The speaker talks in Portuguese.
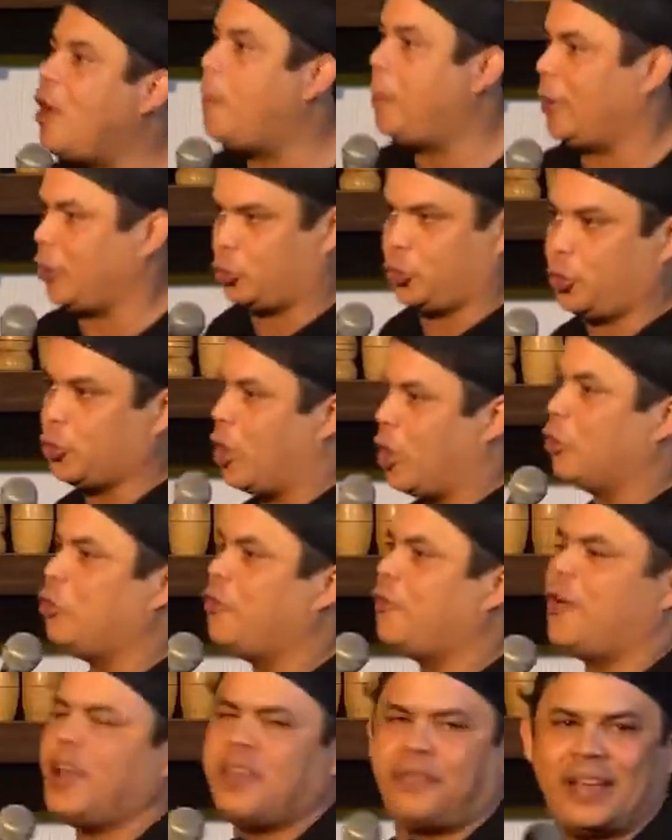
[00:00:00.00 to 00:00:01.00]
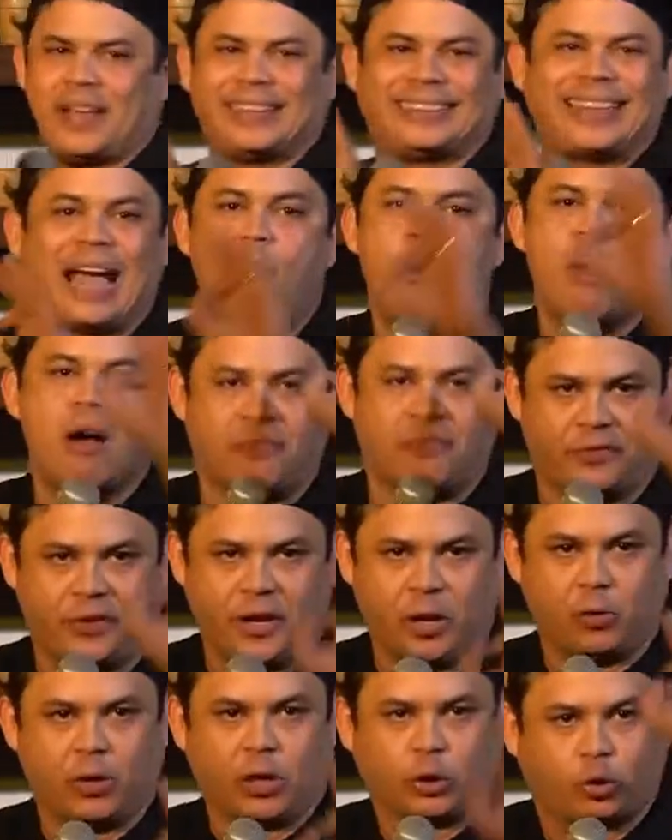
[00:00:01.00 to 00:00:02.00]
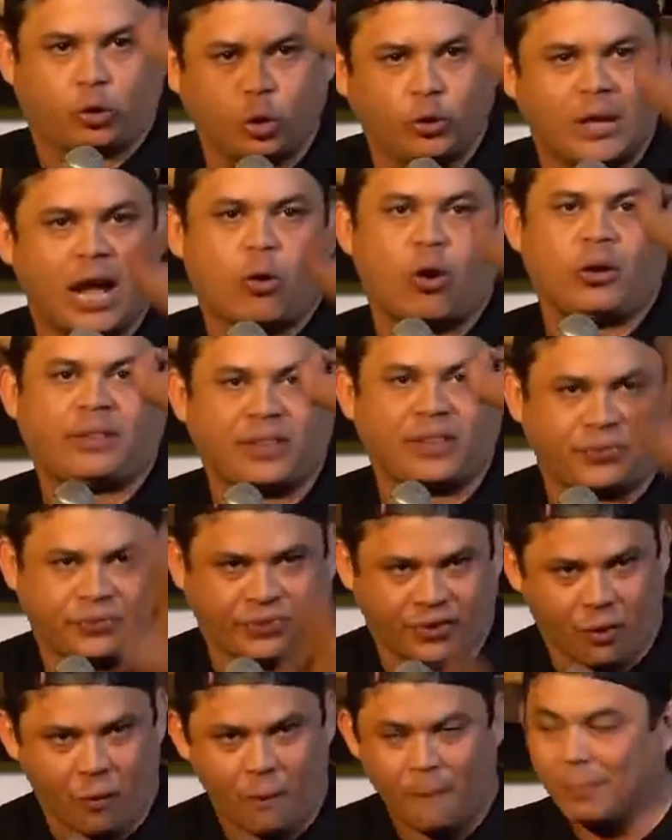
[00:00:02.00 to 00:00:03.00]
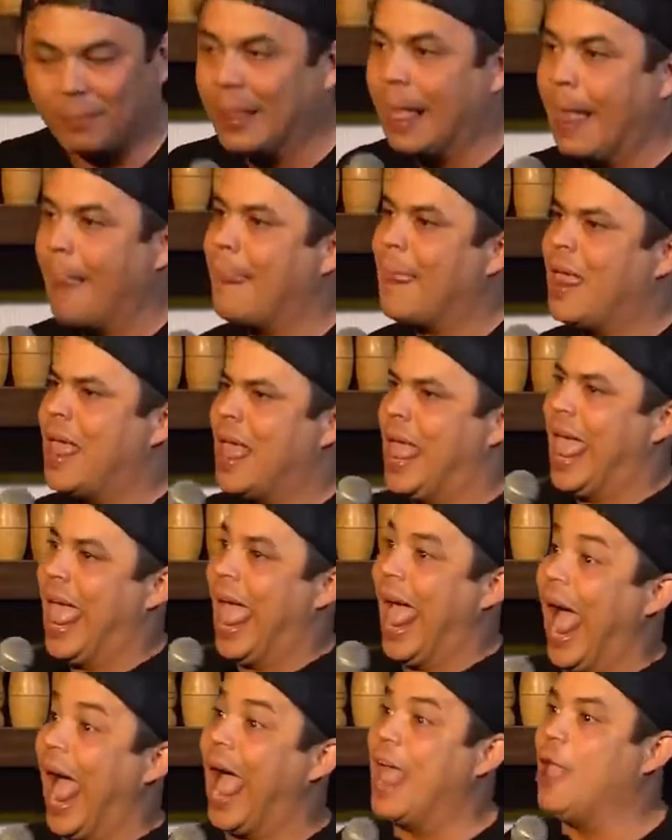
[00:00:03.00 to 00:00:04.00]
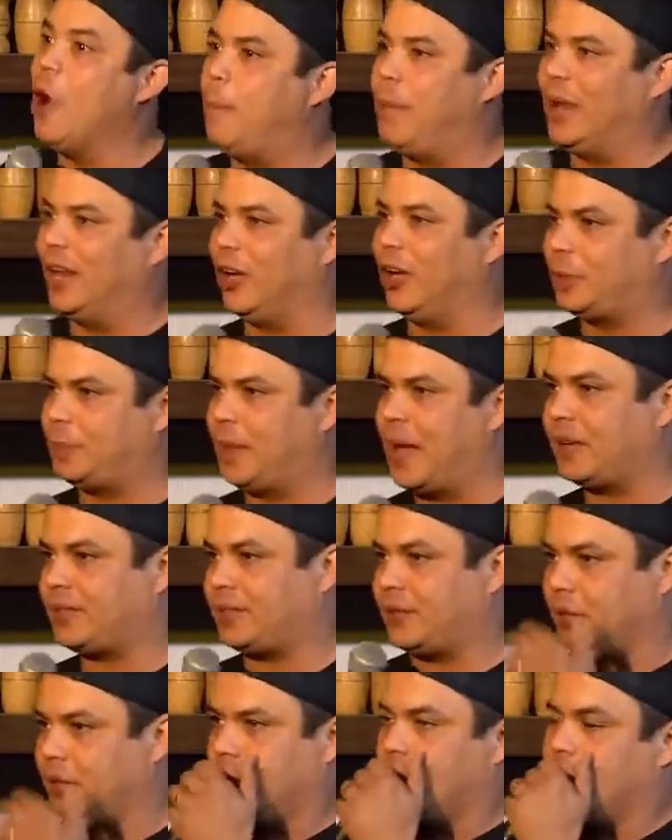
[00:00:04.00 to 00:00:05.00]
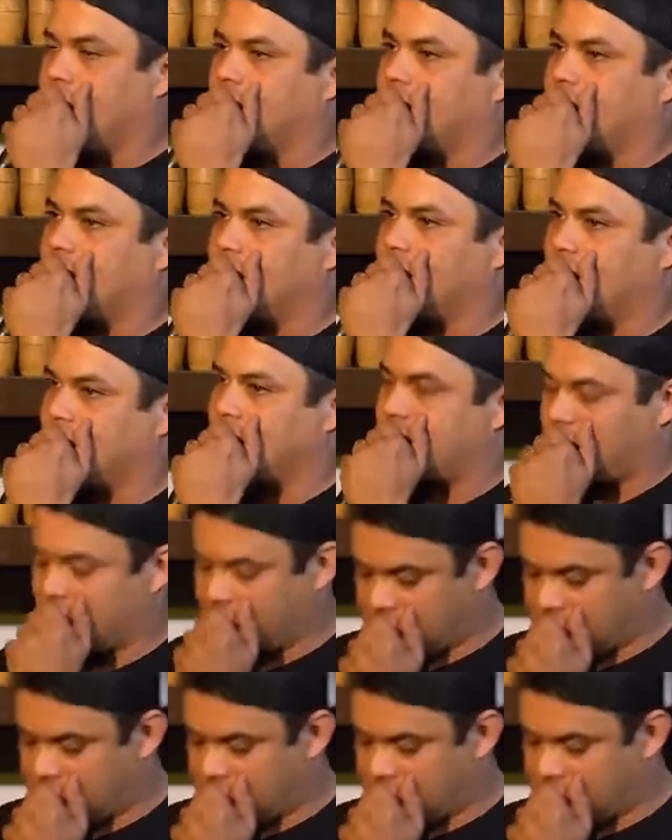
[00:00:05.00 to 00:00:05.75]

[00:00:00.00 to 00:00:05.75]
viu, juro, eu não vou inventar uma vírgula, tudo aconteceu. Aí o piloto vem assim: Senhoras